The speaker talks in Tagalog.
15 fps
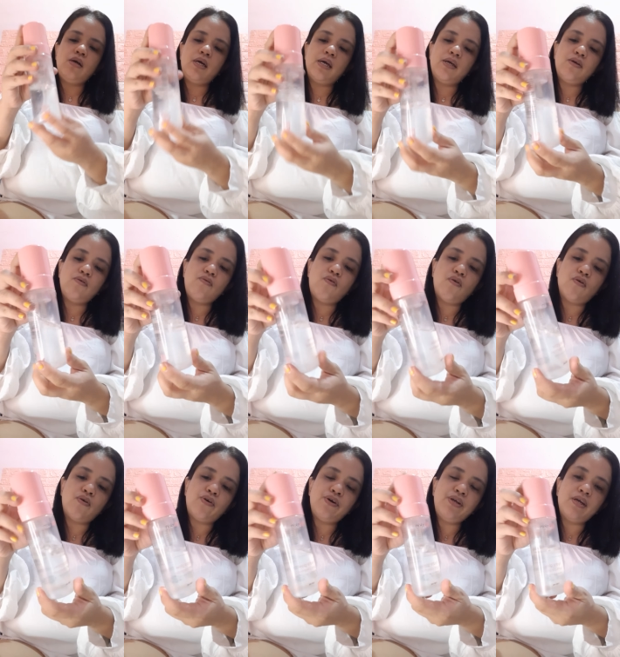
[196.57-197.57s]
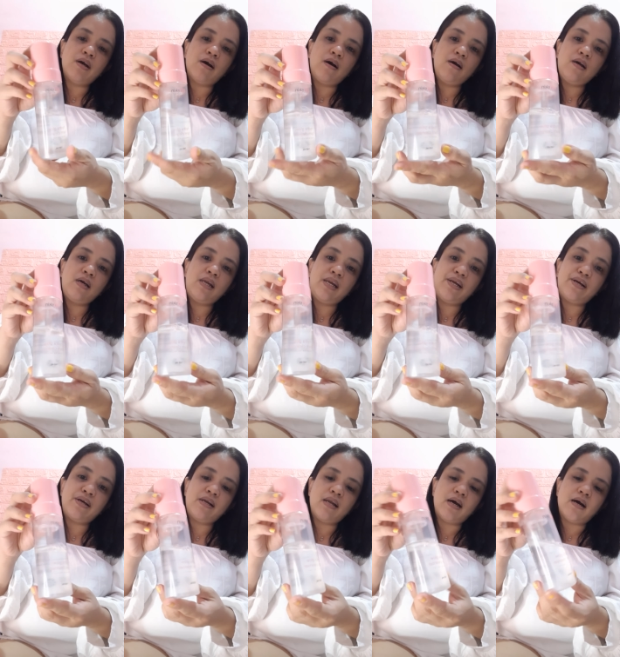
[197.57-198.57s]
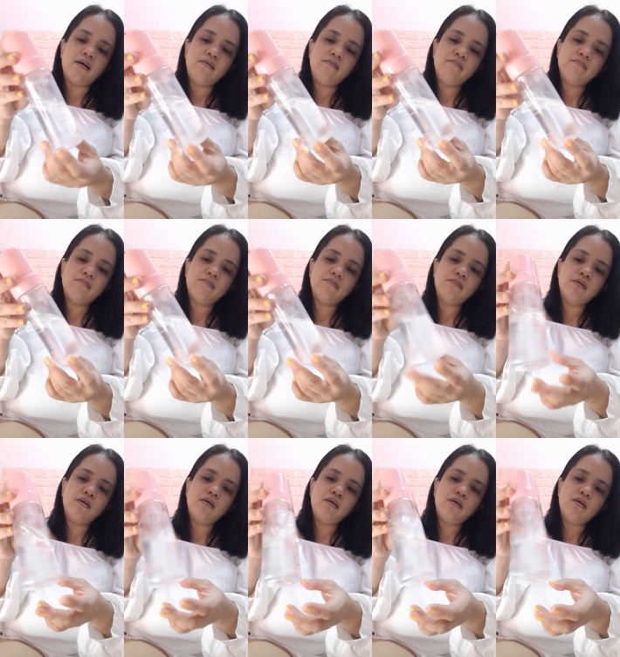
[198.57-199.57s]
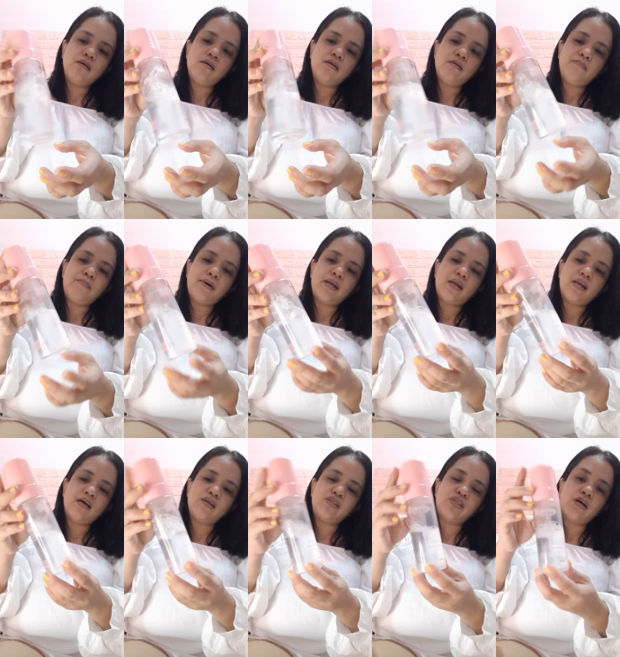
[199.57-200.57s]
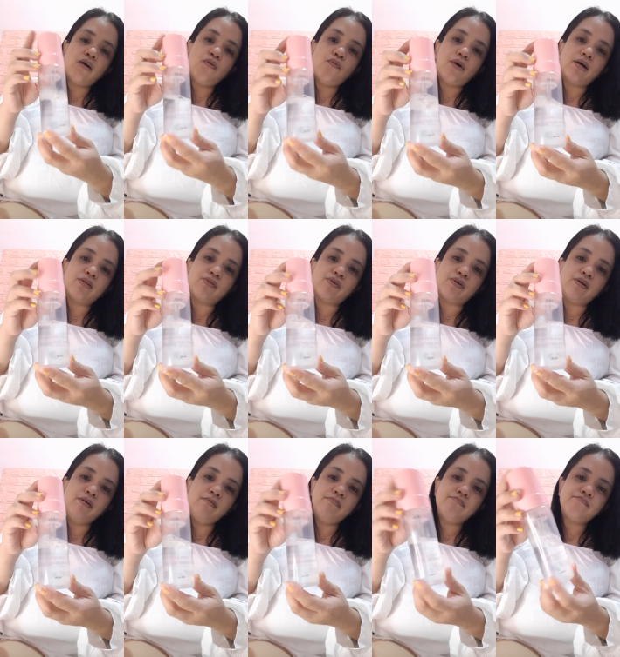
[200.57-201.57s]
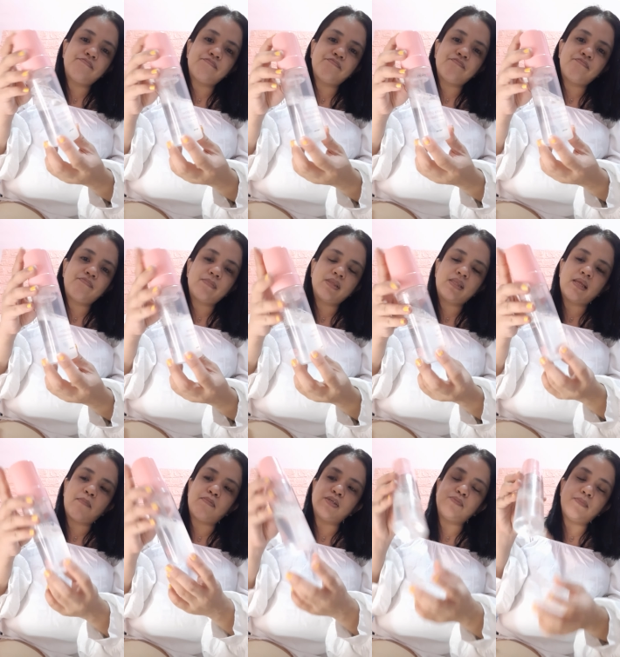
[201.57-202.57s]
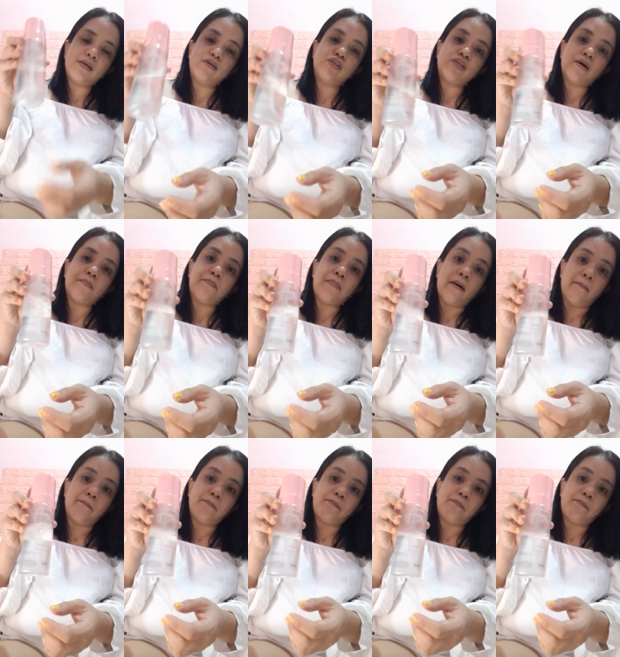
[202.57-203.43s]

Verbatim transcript: ganyan yung color niya clear lang para lang siyang water tapos meron siyang pag.